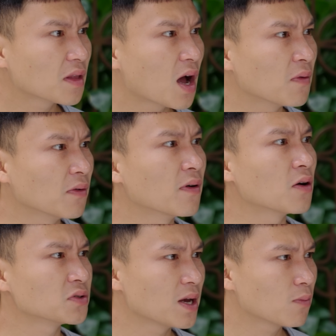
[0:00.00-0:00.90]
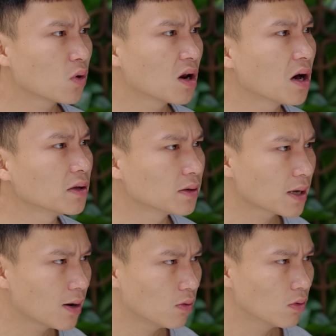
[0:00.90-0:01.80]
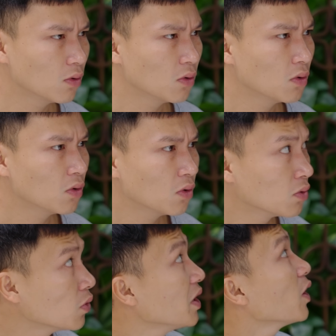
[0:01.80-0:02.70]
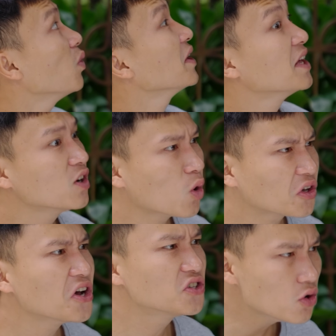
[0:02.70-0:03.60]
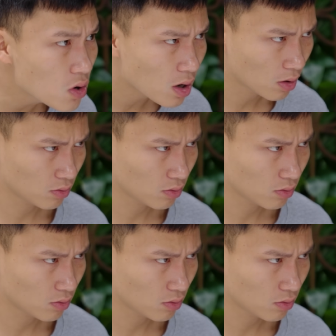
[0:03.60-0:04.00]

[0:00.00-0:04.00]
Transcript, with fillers: Tao phải vào xem con lợn nhà tao Nó leo lên đến ngọn cây chưa